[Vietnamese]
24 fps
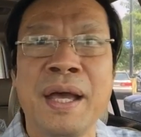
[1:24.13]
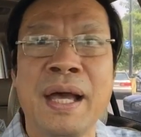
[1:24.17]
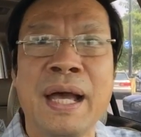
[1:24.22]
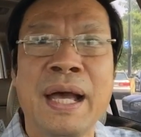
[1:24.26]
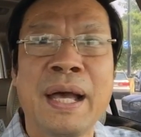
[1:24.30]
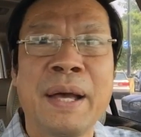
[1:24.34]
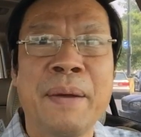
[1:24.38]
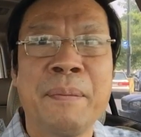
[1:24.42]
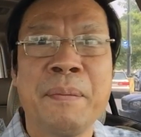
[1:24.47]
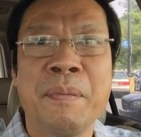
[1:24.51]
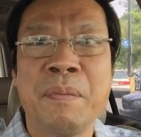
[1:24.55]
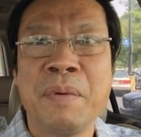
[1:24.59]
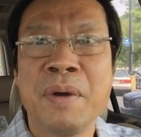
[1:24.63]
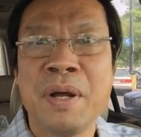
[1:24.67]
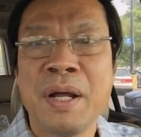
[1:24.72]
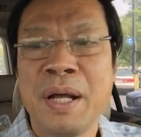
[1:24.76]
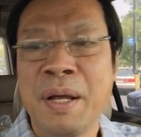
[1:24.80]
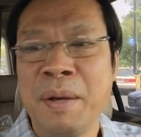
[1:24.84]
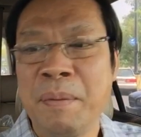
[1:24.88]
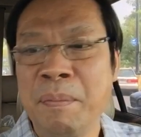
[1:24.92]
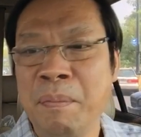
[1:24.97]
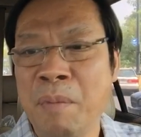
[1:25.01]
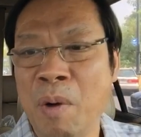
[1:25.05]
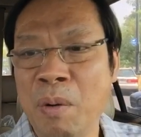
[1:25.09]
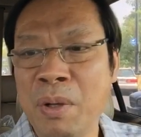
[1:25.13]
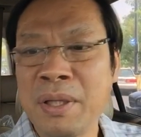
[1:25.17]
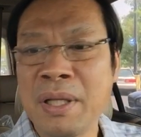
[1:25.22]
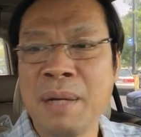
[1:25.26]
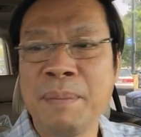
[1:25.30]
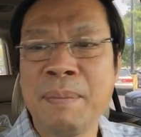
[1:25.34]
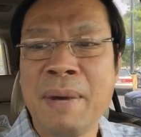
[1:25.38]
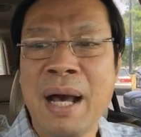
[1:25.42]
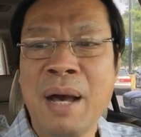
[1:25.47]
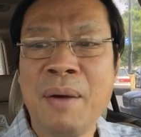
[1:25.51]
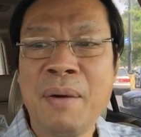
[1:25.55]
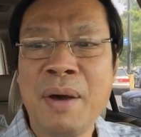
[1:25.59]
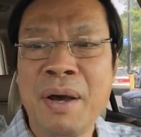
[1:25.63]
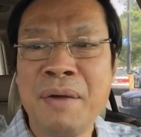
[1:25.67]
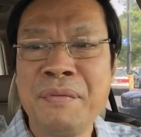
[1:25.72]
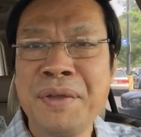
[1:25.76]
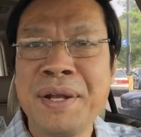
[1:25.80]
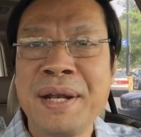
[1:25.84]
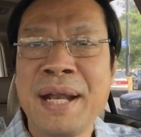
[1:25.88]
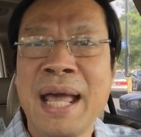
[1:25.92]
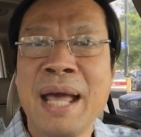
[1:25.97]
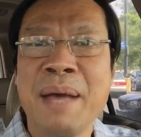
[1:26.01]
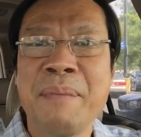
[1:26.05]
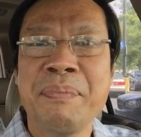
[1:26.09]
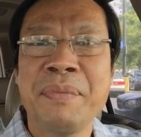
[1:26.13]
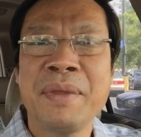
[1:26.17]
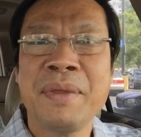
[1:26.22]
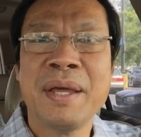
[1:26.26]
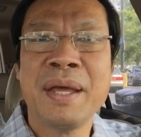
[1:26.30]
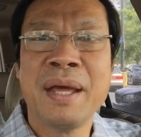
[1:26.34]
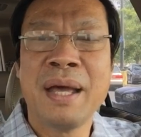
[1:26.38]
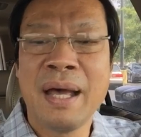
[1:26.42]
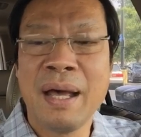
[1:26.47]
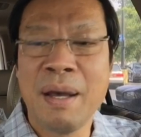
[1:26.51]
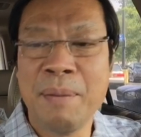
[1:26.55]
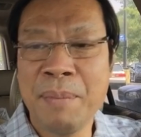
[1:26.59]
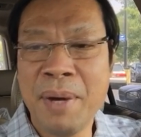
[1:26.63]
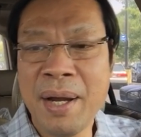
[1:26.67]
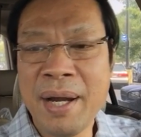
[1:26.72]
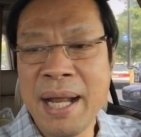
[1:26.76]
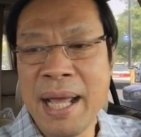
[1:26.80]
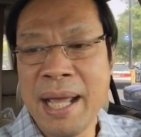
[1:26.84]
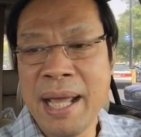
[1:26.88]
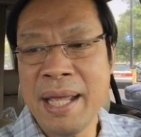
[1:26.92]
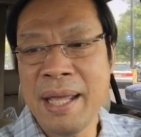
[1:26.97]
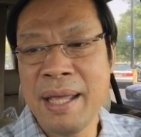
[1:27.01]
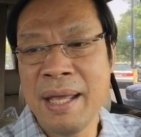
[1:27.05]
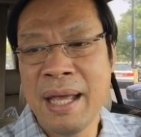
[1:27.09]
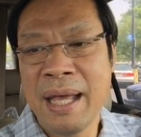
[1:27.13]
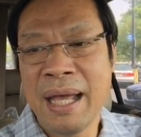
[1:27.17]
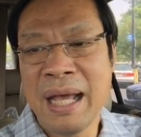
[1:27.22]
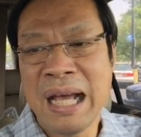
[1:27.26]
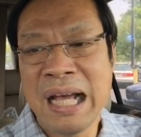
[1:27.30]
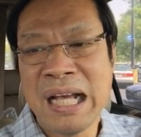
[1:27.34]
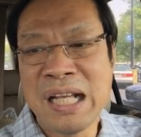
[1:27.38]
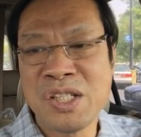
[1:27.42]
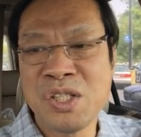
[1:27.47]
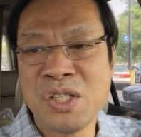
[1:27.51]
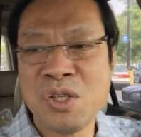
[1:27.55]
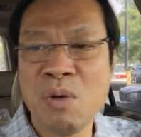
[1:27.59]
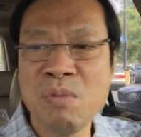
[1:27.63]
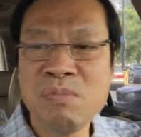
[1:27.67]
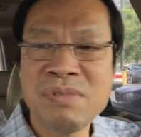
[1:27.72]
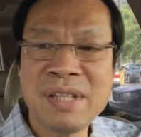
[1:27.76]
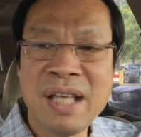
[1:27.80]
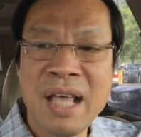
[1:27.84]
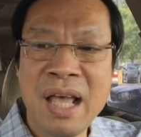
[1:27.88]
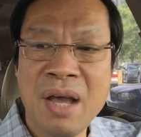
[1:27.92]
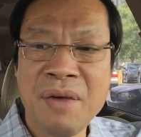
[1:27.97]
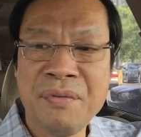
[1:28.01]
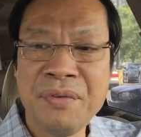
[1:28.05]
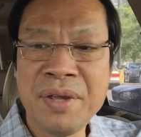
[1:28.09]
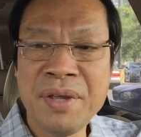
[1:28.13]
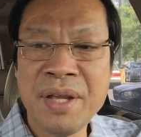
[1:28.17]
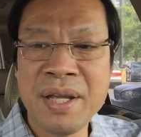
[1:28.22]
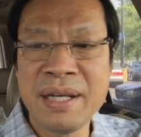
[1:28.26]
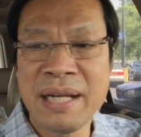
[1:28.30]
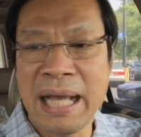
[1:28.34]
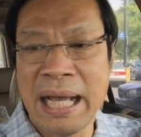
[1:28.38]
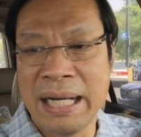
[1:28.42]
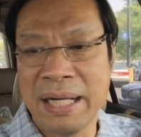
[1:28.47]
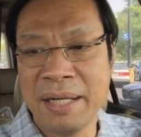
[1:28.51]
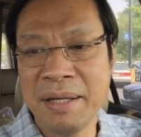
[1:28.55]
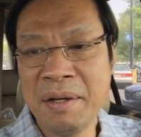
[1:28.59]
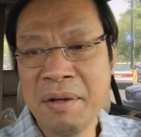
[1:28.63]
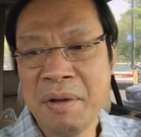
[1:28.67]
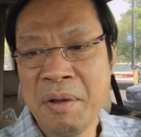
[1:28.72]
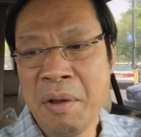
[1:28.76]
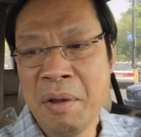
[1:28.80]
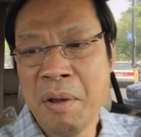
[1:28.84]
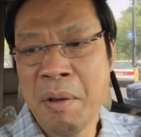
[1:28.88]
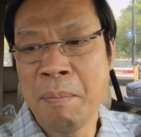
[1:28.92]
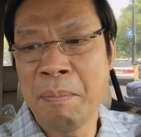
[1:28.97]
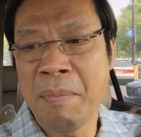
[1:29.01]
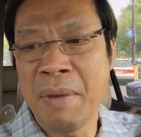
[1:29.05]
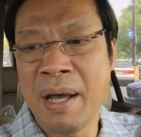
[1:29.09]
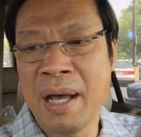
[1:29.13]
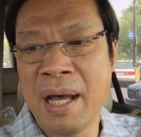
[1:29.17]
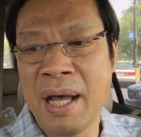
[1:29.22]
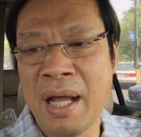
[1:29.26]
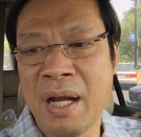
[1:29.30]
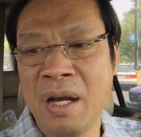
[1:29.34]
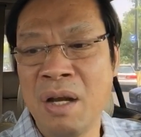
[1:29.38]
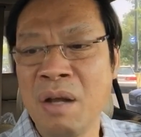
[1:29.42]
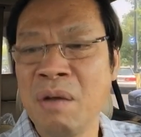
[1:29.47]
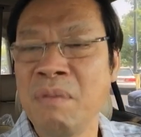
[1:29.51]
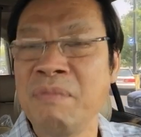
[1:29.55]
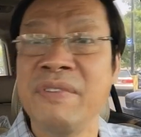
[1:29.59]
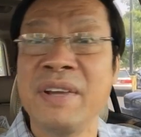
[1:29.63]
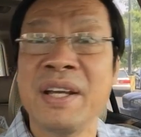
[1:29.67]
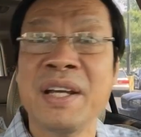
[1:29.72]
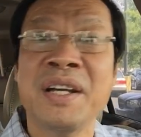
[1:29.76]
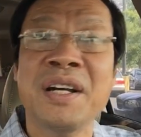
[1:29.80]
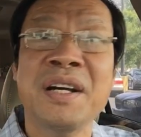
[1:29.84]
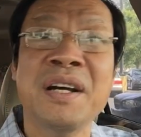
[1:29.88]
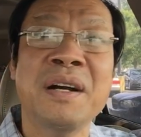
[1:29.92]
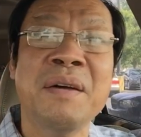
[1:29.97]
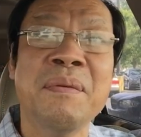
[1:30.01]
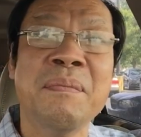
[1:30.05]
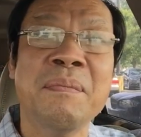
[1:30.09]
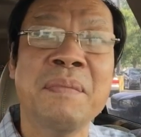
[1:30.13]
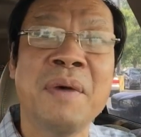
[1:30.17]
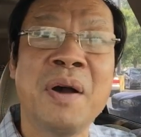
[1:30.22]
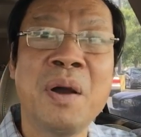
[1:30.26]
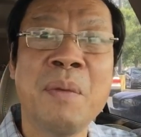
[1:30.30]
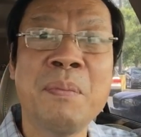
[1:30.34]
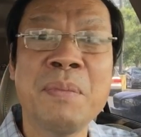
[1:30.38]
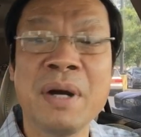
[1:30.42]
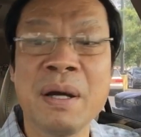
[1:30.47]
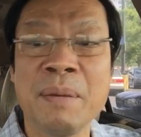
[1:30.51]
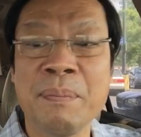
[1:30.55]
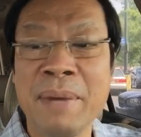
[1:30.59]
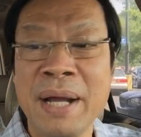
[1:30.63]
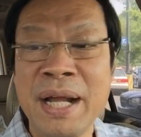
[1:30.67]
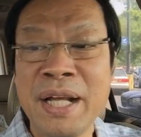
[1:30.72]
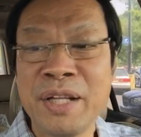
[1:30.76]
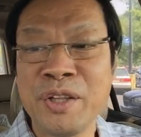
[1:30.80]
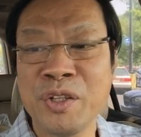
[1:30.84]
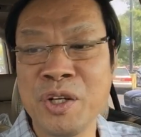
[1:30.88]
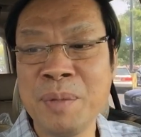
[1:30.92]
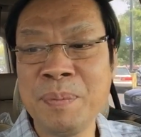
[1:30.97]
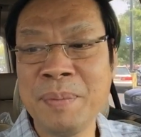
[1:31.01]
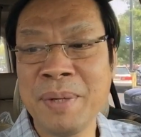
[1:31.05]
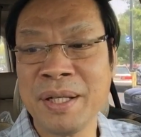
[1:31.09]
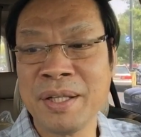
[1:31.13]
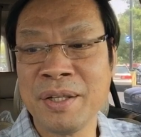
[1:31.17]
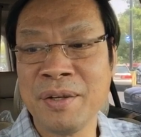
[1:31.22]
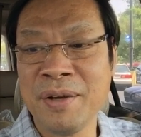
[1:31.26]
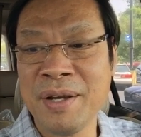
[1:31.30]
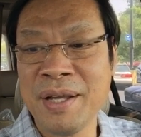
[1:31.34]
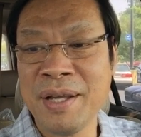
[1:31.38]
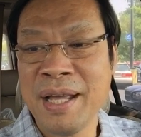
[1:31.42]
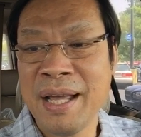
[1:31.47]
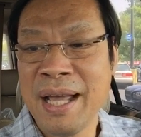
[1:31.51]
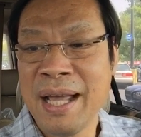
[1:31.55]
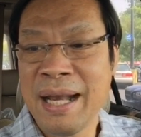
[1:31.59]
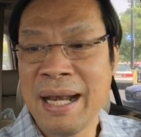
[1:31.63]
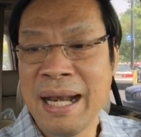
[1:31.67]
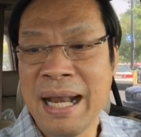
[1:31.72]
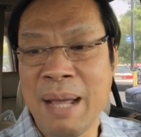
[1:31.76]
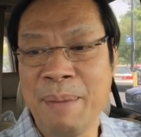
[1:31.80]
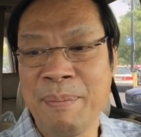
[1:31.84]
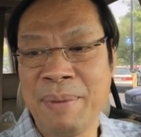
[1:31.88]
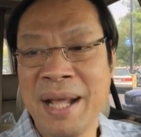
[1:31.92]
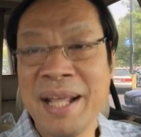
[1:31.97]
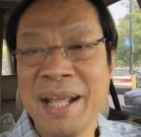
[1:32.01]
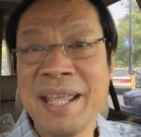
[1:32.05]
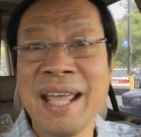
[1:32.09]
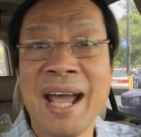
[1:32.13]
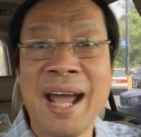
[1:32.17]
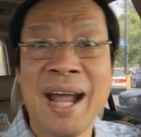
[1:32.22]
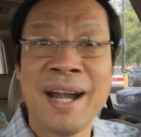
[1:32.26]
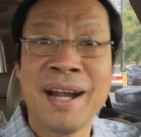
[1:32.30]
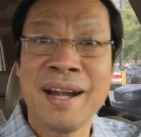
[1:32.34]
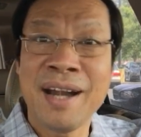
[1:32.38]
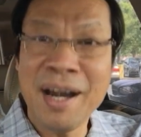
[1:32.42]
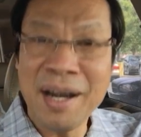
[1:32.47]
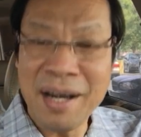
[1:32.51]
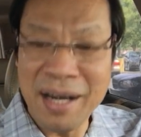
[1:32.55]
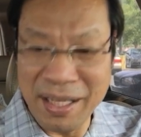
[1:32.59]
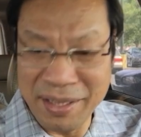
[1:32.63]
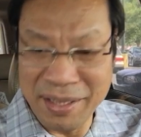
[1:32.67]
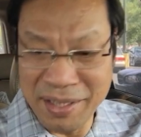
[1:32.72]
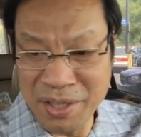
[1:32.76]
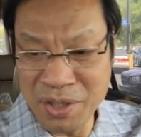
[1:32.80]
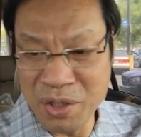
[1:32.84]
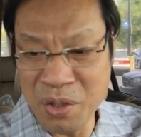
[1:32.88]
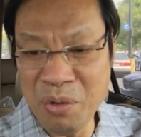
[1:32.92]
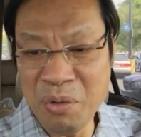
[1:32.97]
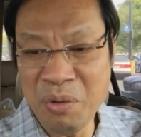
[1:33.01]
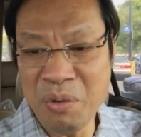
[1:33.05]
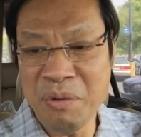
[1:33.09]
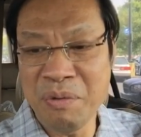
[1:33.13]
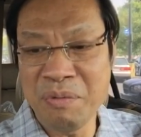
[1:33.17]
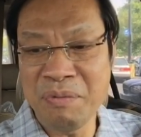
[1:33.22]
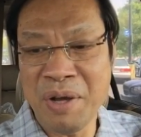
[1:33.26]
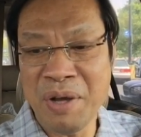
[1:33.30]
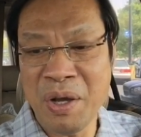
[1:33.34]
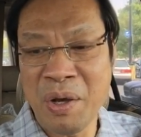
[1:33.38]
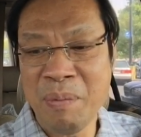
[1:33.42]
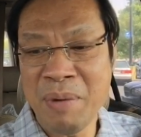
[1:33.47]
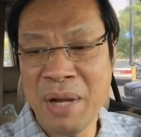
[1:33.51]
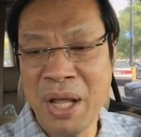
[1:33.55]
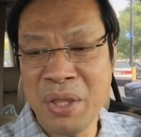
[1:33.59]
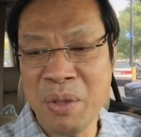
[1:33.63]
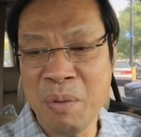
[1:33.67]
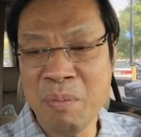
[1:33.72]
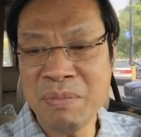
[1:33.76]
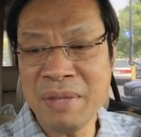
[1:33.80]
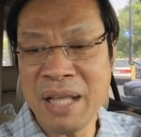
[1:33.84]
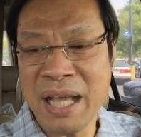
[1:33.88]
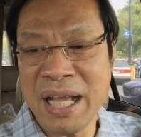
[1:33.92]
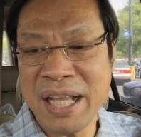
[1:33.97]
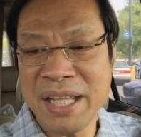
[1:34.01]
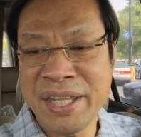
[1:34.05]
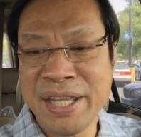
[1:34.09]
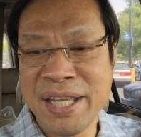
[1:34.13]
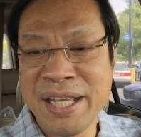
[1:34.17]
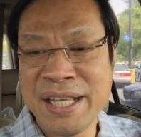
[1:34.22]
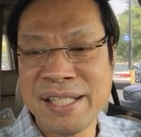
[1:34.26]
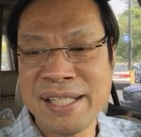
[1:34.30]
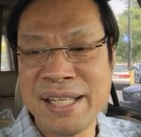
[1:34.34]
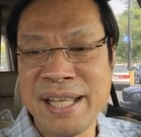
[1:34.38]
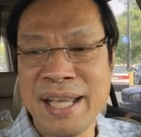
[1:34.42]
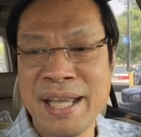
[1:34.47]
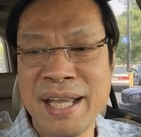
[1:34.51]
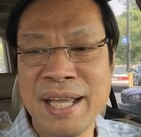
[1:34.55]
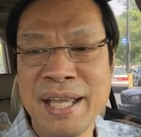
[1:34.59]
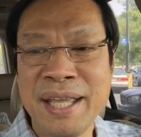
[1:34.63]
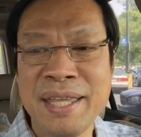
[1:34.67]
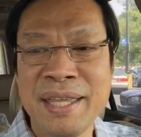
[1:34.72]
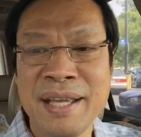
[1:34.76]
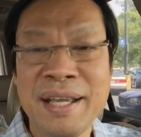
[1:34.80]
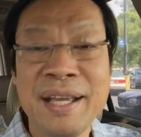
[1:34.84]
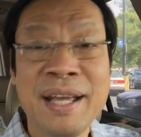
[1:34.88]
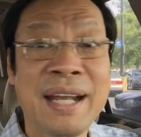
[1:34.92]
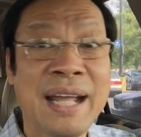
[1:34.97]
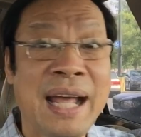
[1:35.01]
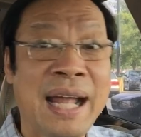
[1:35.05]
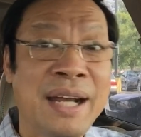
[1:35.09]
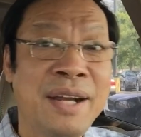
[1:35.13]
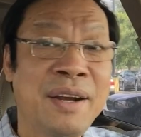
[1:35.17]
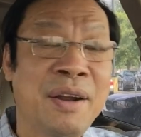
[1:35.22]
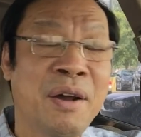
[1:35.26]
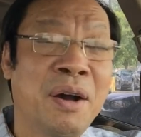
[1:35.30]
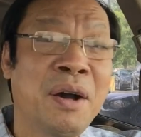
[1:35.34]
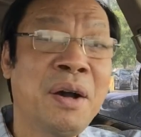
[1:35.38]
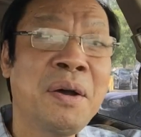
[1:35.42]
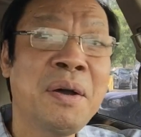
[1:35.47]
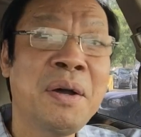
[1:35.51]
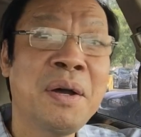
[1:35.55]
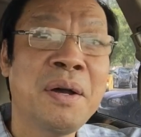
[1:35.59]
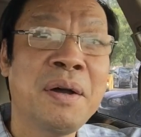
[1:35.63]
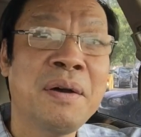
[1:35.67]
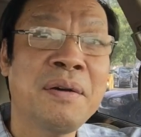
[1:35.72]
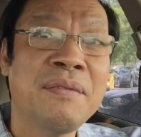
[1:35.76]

à, một cái tờ báo ở Việt Nam à, mới đây à, xôn xao với hình ảnh mà lúc Việt Hương mới có mười mấy tuổi mà thôi làm khán giả rất là thích thú và hôm nay chúng ta chia sẻ những hình ảnh đó